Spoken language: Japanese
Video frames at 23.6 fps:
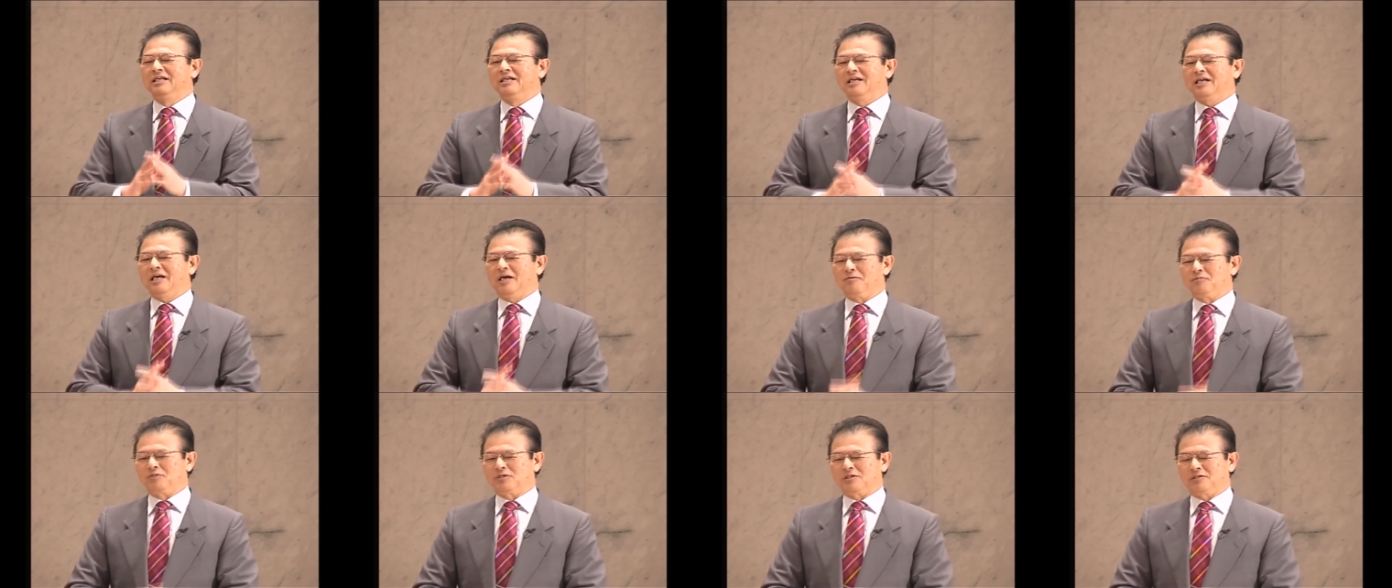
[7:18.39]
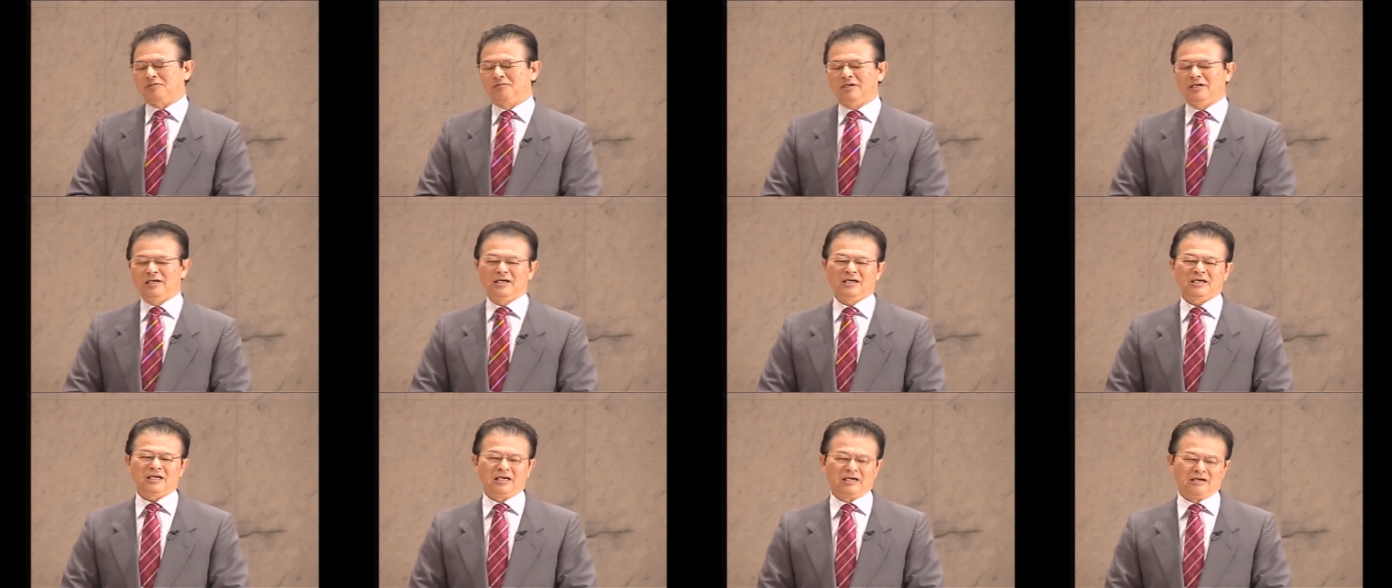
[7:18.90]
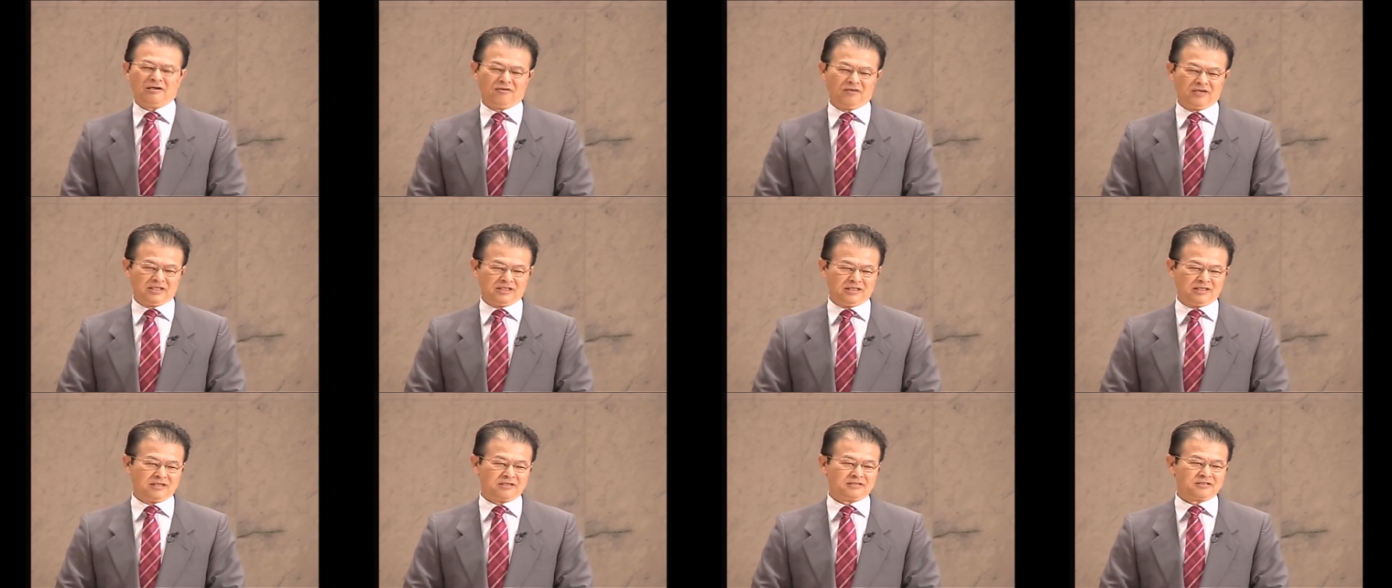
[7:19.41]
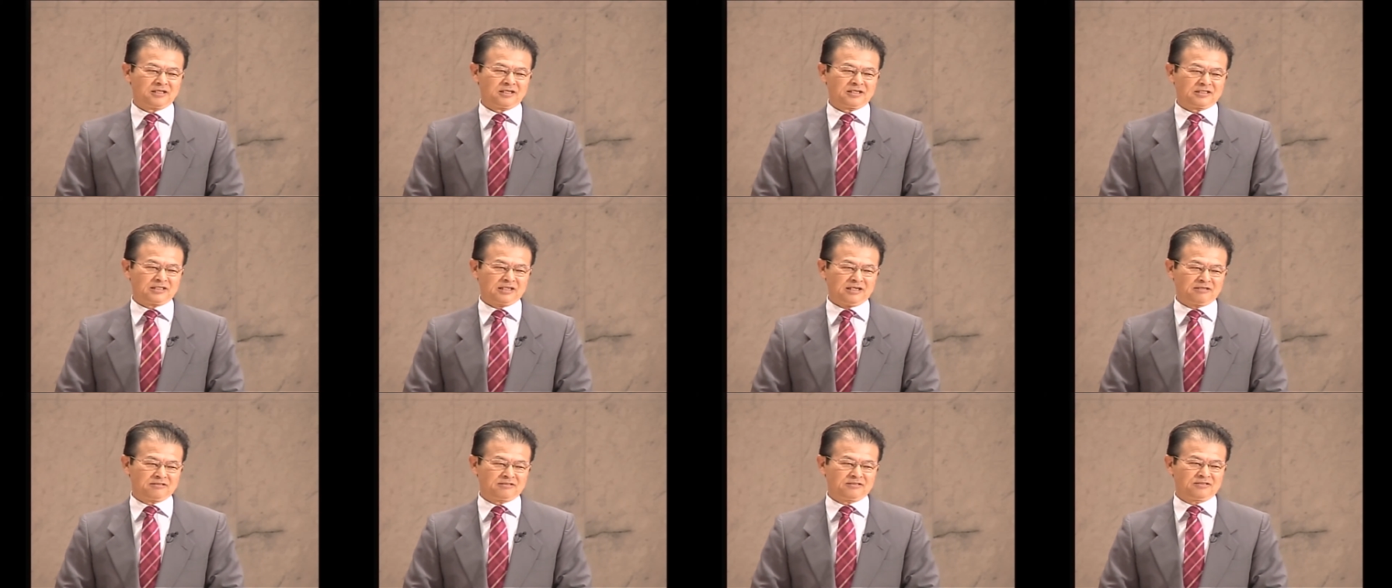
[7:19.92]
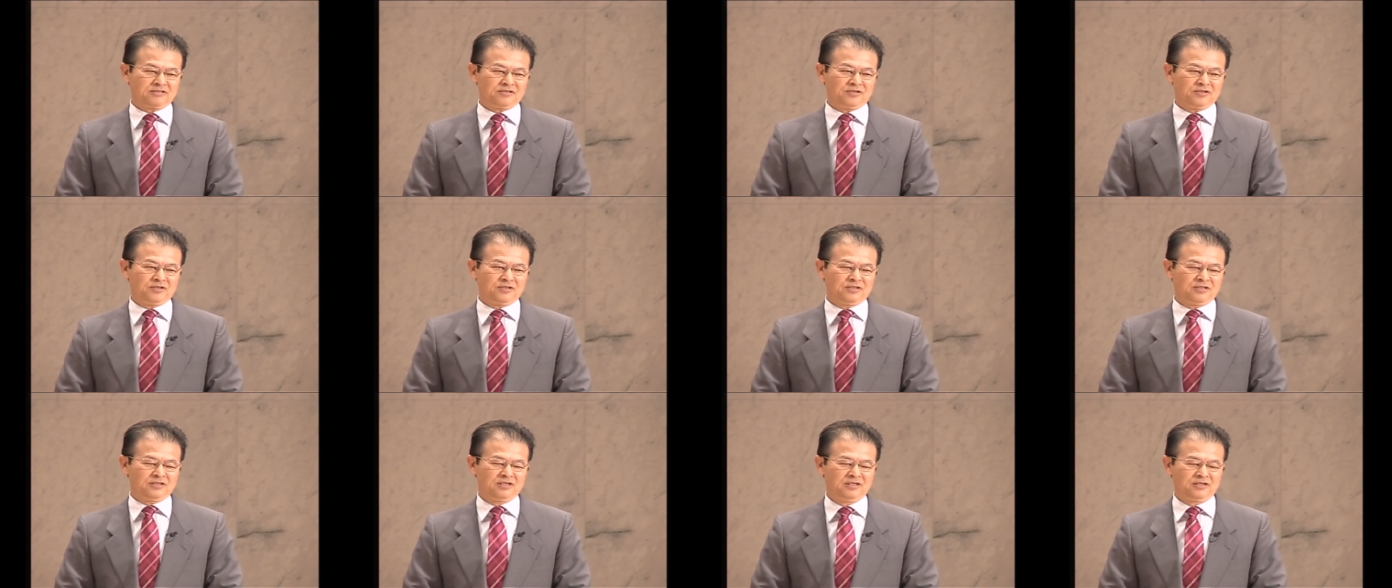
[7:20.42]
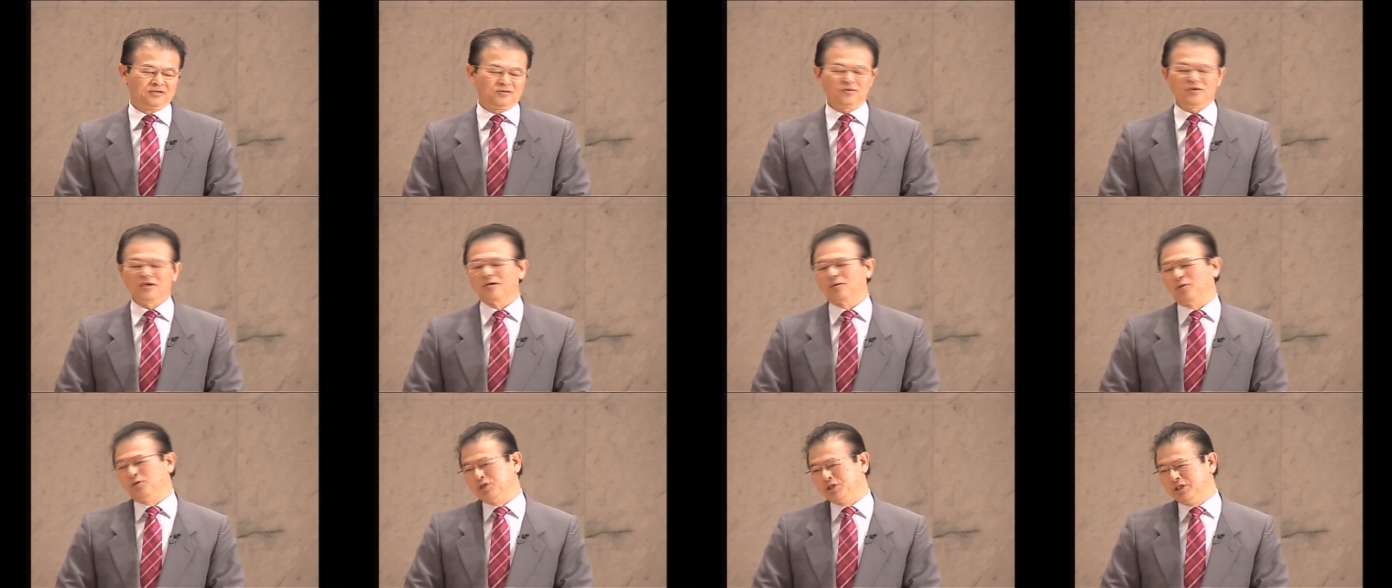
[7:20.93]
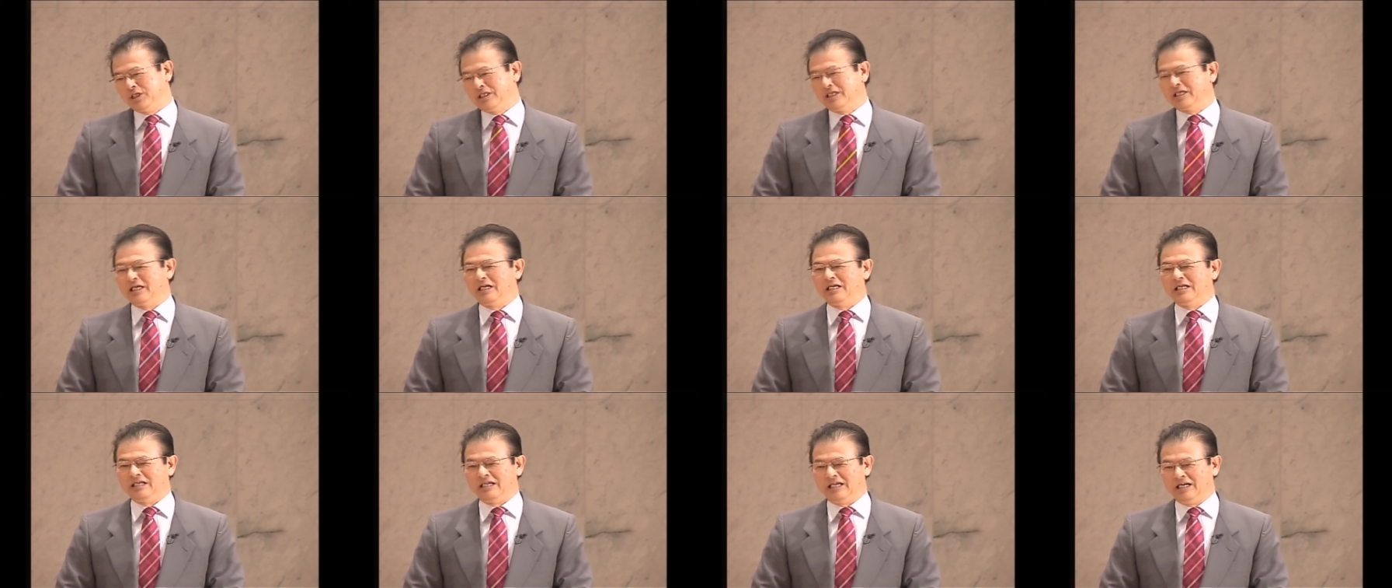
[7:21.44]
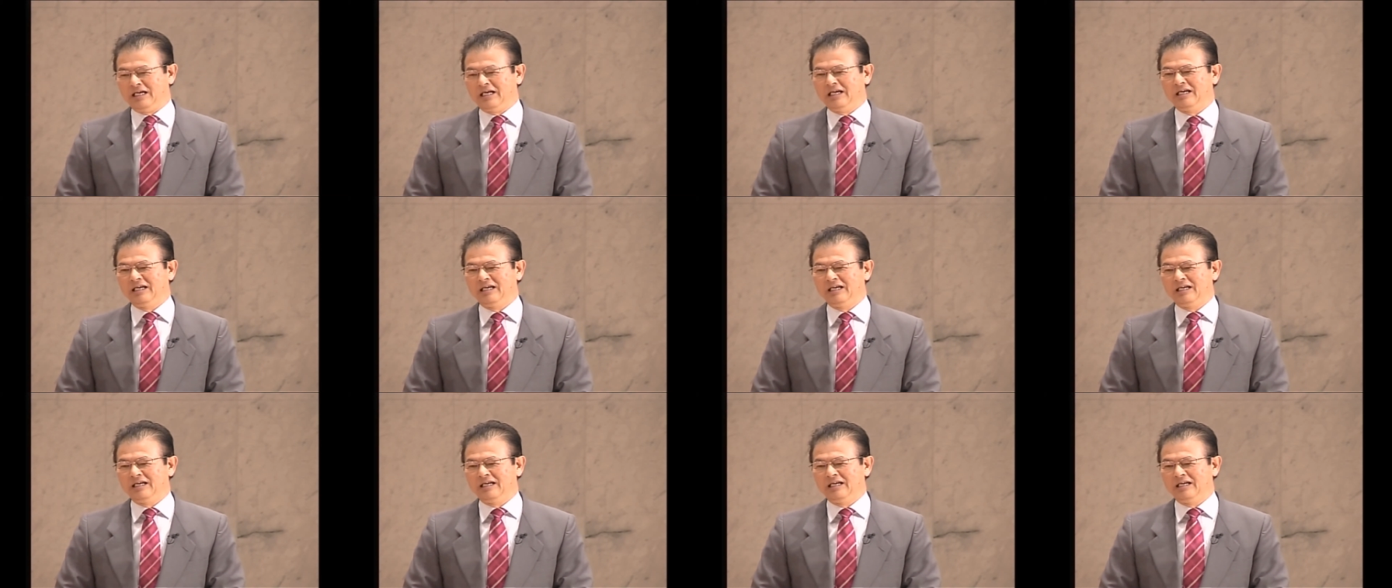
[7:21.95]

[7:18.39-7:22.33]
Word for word: 神様が関わってくださるというこれは個人的な